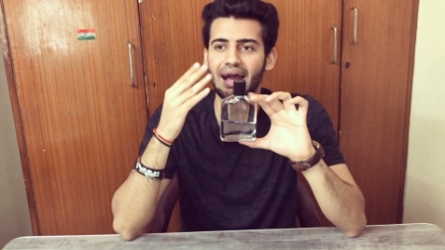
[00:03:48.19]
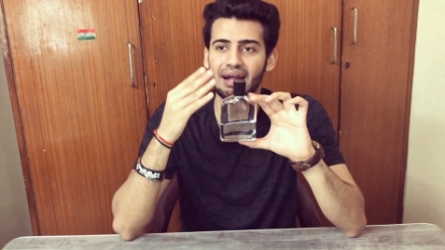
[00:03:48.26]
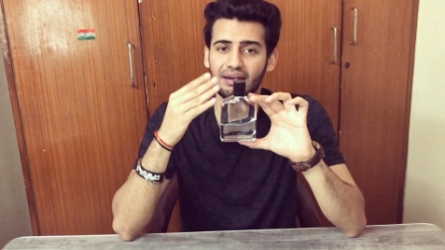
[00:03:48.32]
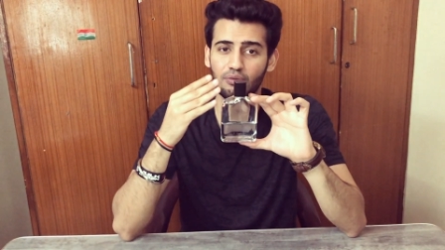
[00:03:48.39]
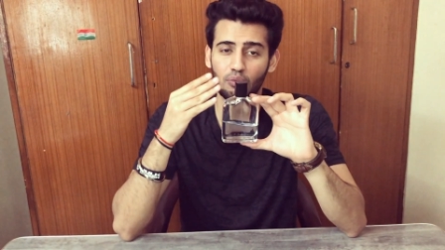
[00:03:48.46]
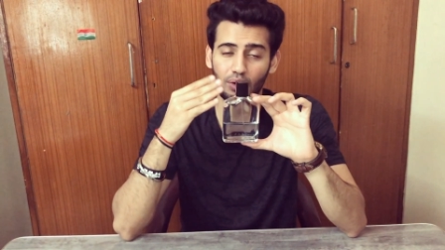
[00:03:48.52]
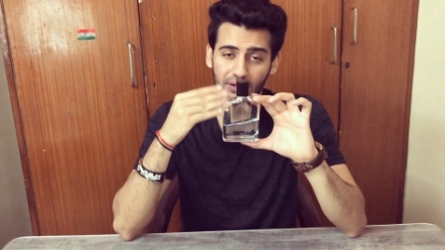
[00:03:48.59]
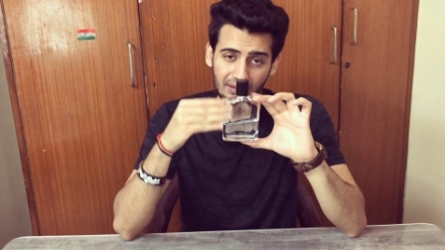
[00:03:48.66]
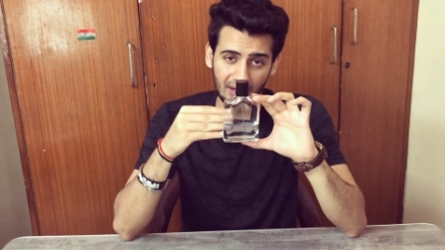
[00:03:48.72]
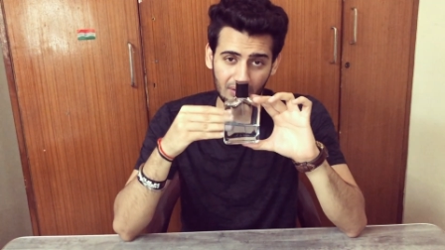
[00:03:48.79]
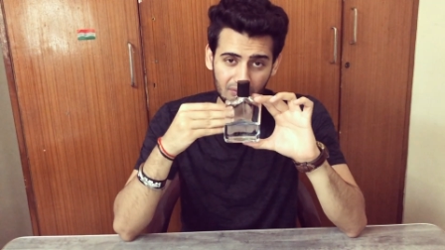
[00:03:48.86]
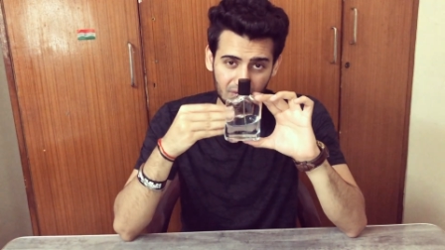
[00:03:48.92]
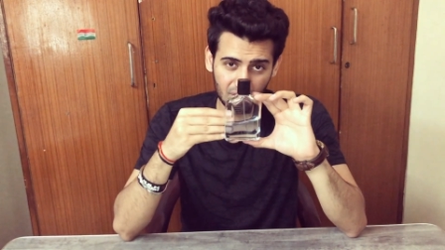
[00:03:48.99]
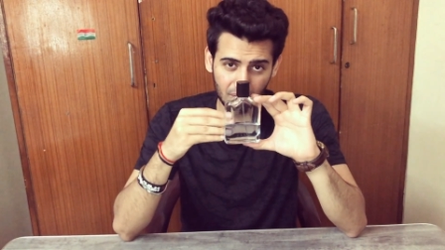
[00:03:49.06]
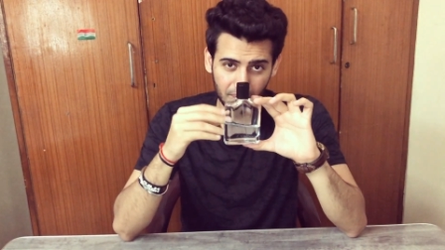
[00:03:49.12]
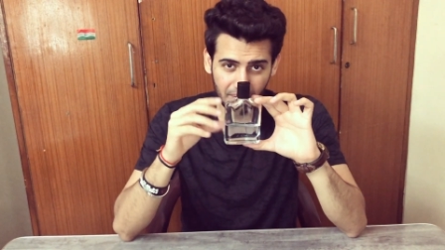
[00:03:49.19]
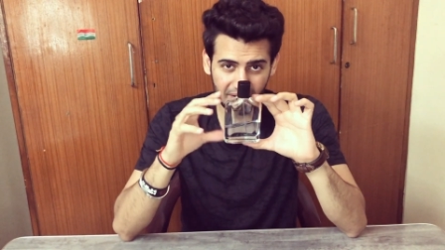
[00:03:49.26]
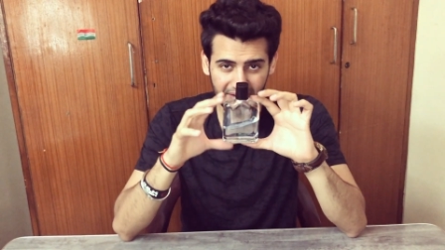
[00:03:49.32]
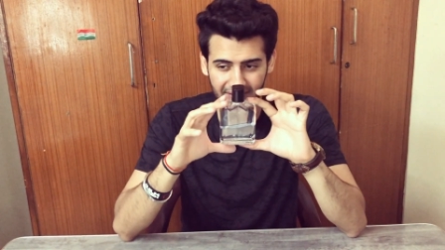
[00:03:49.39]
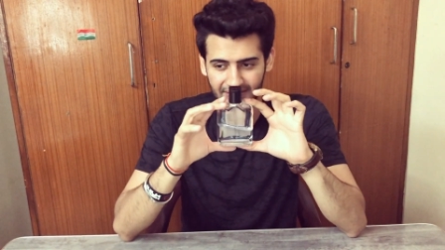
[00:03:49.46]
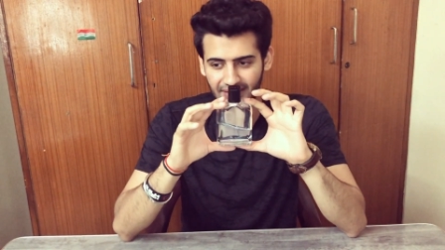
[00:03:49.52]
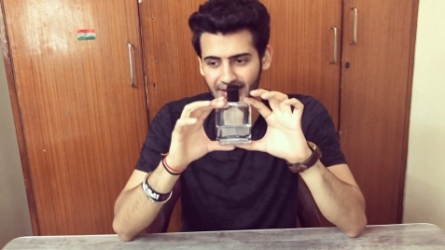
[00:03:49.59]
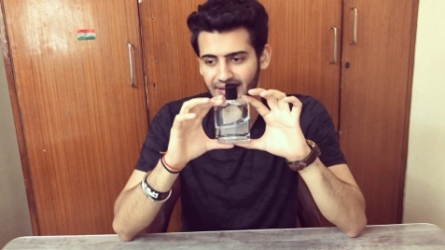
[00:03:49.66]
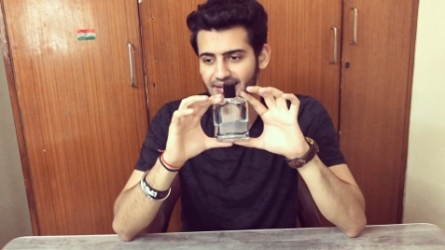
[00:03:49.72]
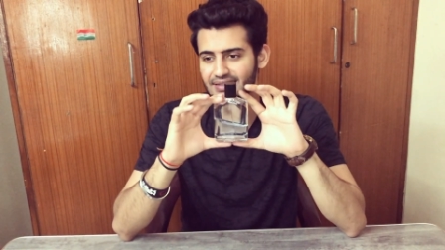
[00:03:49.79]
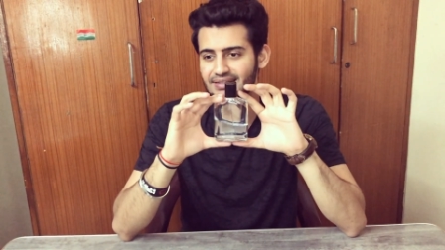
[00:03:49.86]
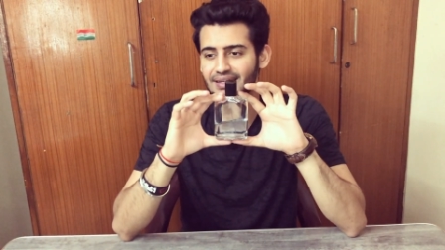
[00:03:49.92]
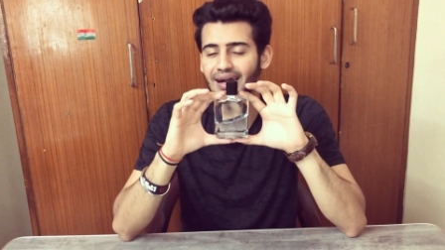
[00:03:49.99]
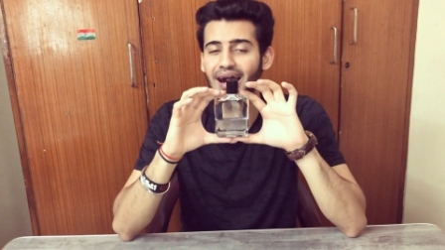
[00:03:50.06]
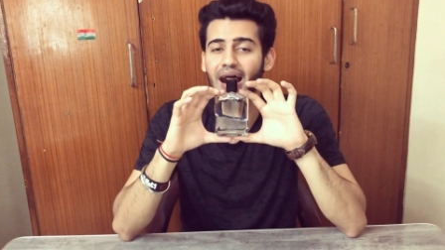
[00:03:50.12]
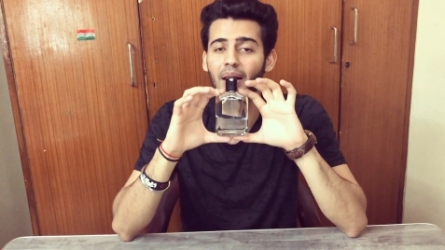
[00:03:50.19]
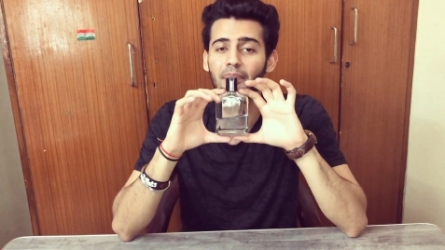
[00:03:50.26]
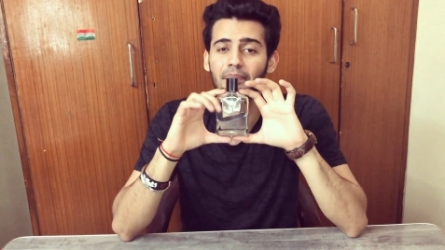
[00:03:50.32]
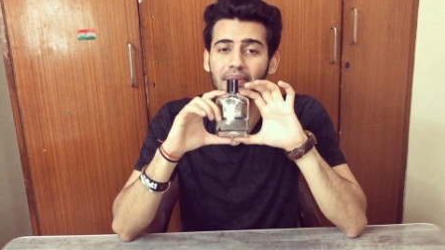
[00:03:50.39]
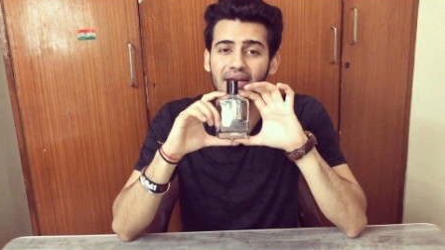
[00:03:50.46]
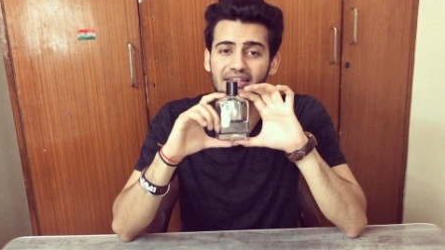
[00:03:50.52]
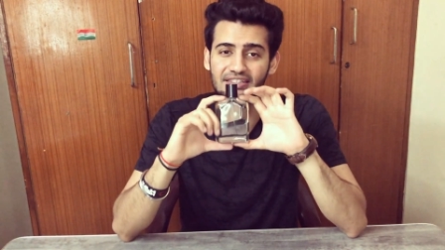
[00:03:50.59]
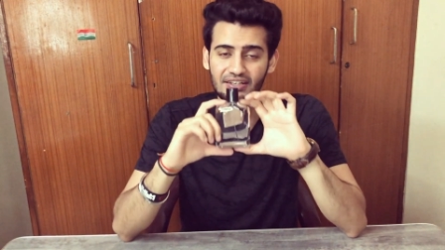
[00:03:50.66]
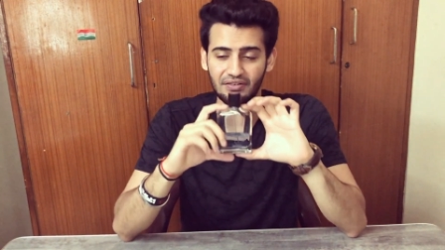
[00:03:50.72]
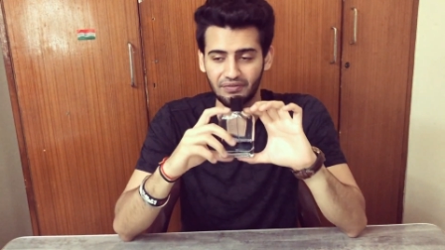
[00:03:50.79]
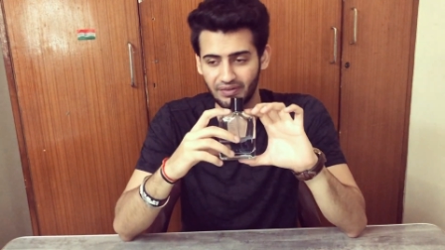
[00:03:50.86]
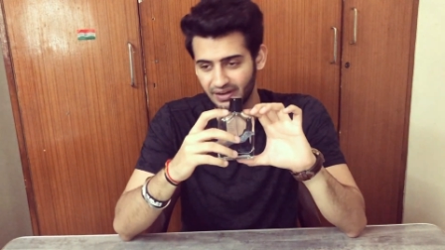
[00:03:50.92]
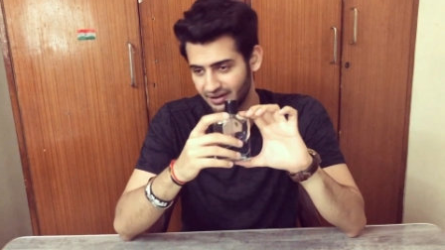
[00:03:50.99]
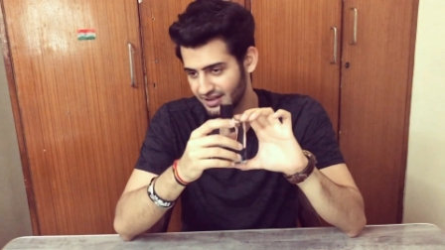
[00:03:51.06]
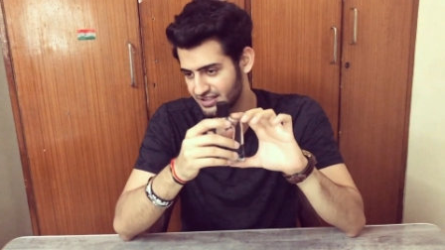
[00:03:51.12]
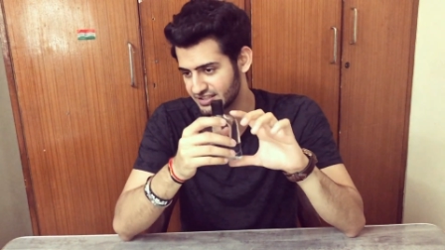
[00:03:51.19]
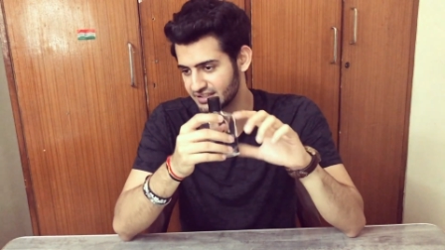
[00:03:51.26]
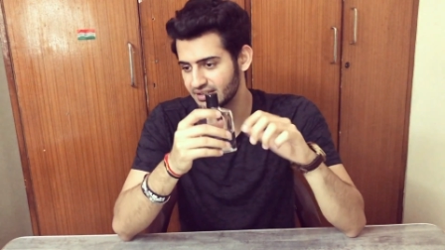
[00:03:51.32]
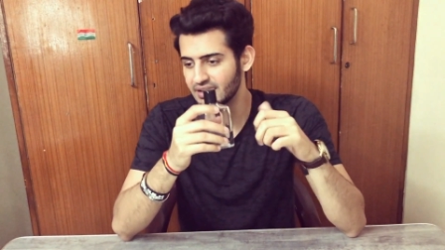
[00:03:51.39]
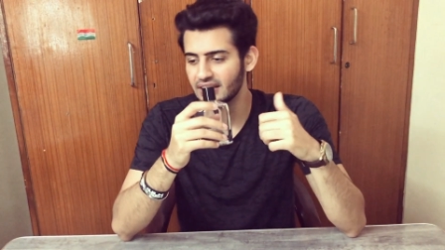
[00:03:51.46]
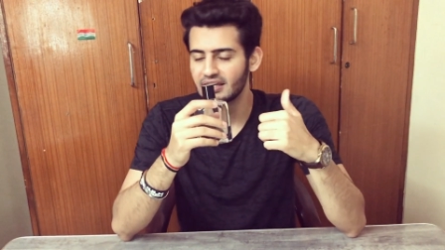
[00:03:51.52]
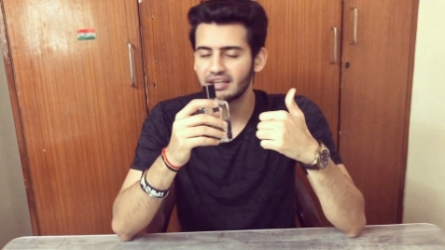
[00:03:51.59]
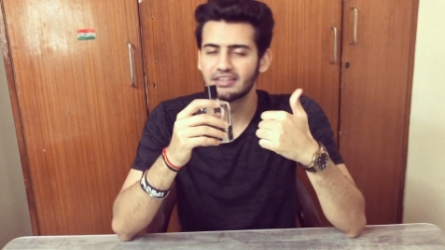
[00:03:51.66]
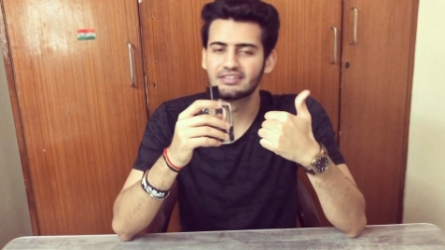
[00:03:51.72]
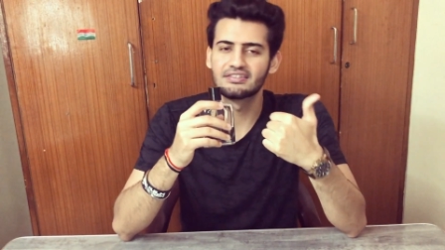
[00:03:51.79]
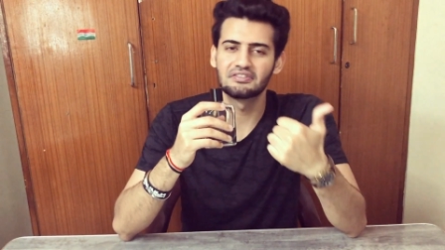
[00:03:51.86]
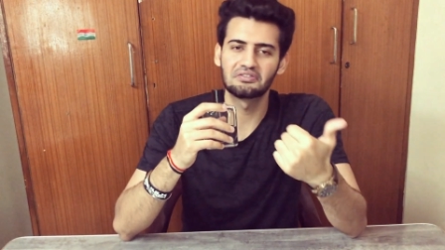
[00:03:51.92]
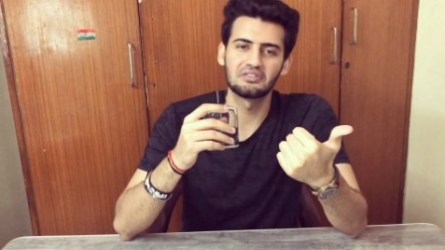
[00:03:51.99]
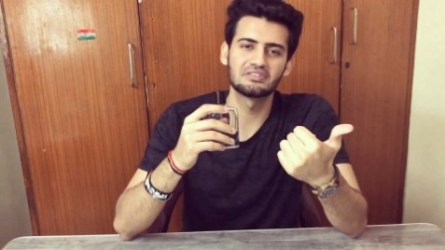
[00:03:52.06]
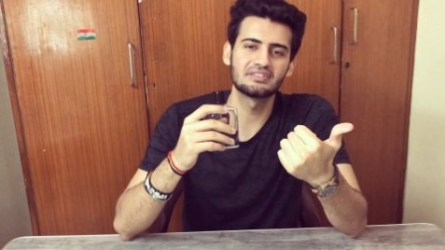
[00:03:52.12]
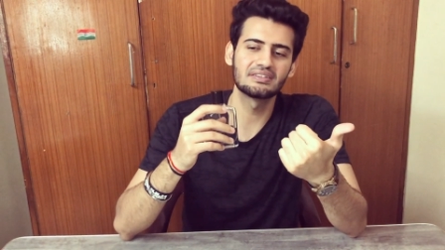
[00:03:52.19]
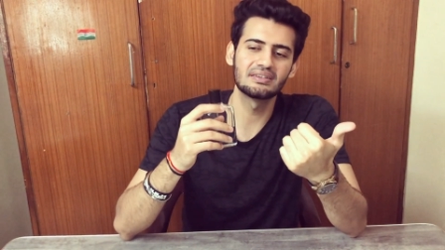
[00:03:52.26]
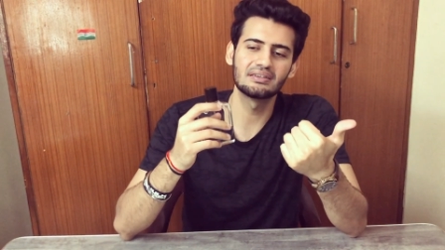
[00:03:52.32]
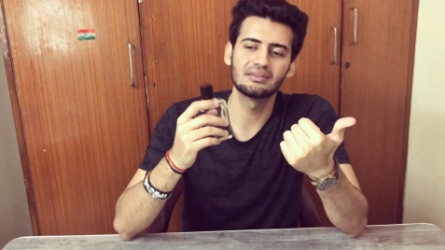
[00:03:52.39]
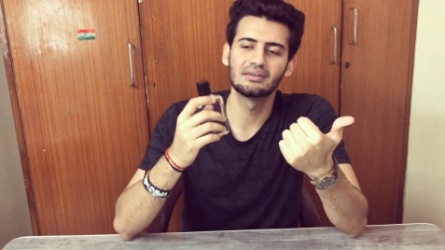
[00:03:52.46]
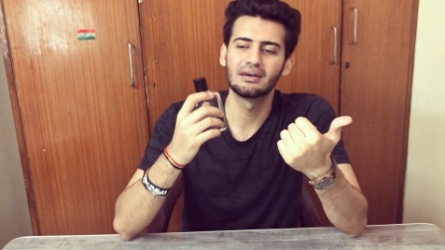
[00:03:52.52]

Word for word: एट वन थाउजेंड रुपीज इट इज अमेजिंग फ्रेग्रेंस सिट्रसी